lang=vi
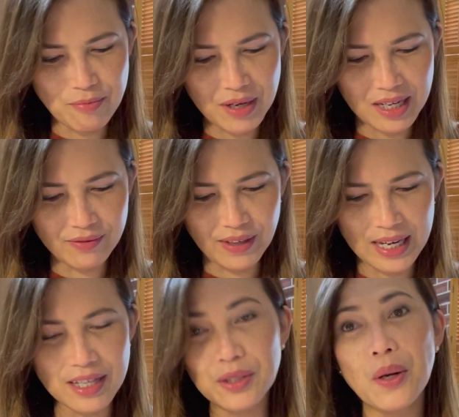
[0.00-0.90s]
không cần
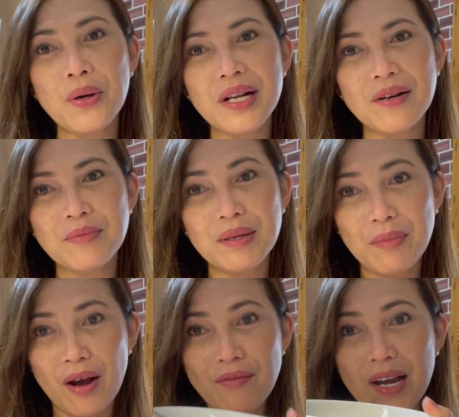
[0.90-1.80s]
phải là sôi đâu mình
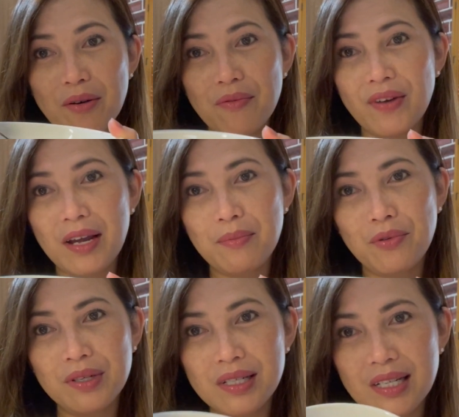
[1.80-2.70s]
bỏ vào vài
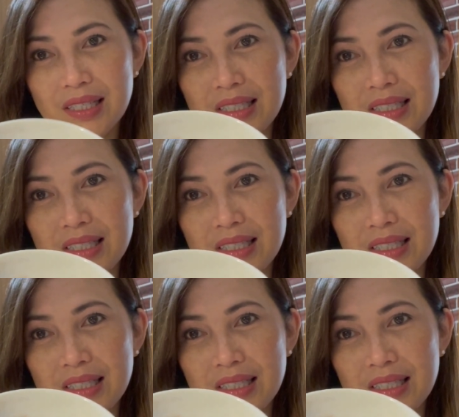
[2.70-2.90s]
muỗng à,